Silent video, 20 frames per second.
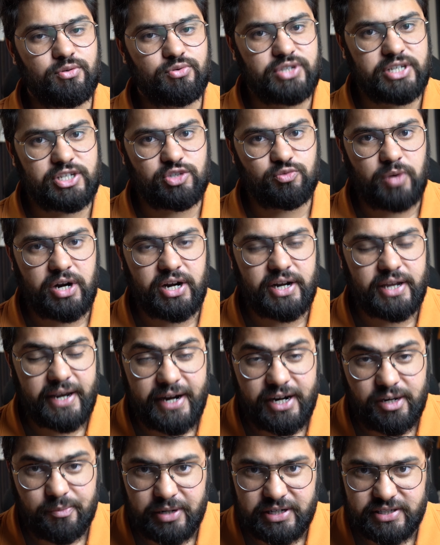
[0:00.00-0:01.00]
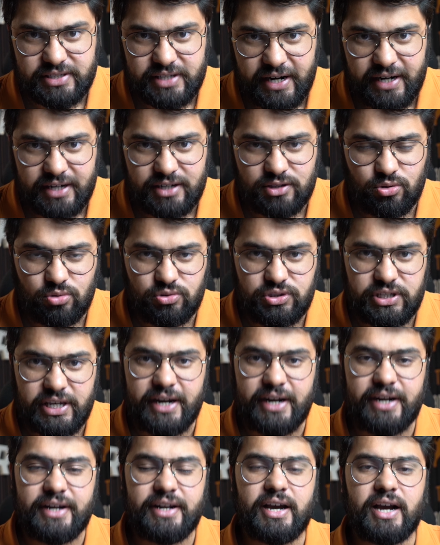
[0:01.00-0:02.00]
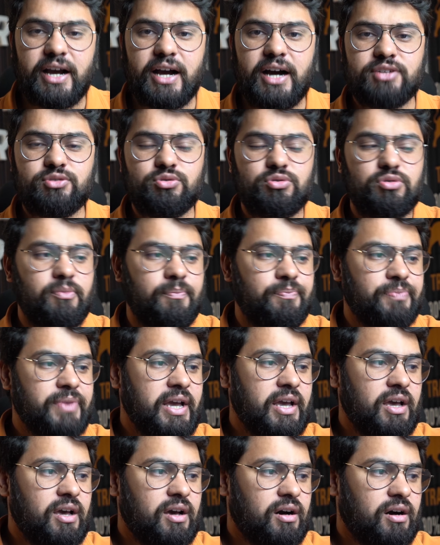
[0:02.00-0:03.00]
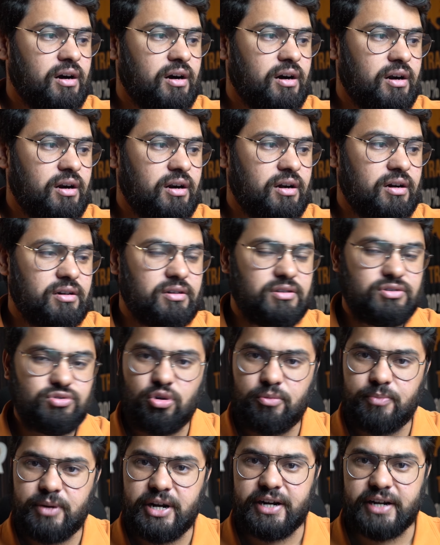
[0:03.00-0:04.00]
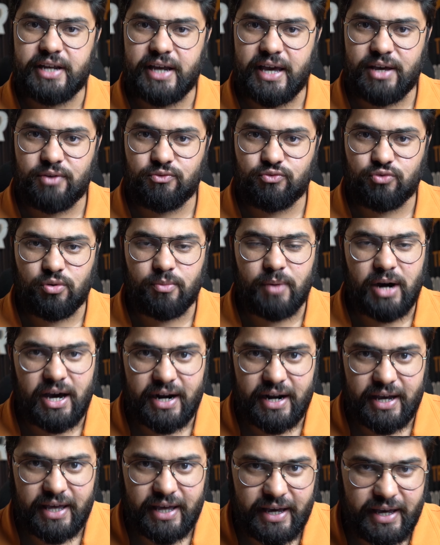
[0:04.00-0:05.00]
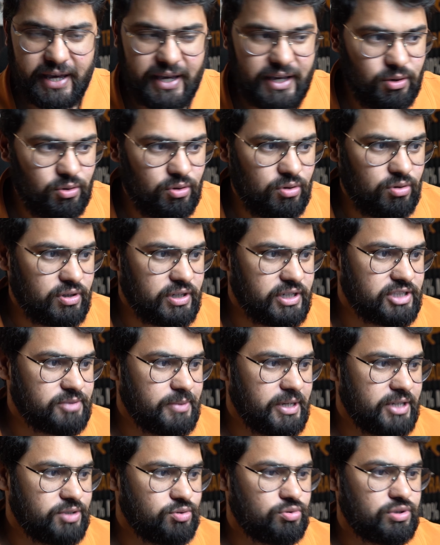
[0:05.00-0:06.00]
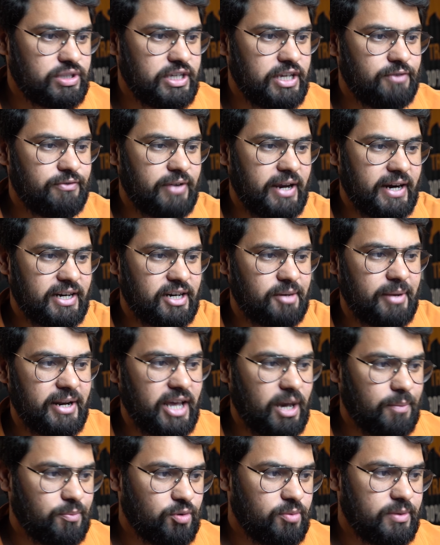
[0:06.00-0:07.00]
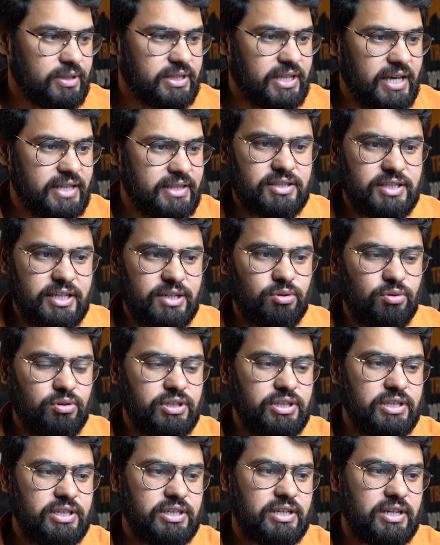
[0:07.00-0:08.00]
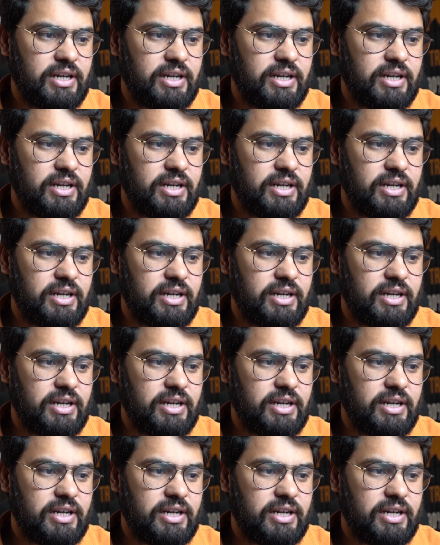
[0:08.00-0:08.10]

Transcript: टू 6.8 परसेंट तो ये इंडिया का जो uh, जॉब डेटा है वो बाहर आया है और इसमें जो तीन फैक्टर मैंने आपको बताया तीनों ही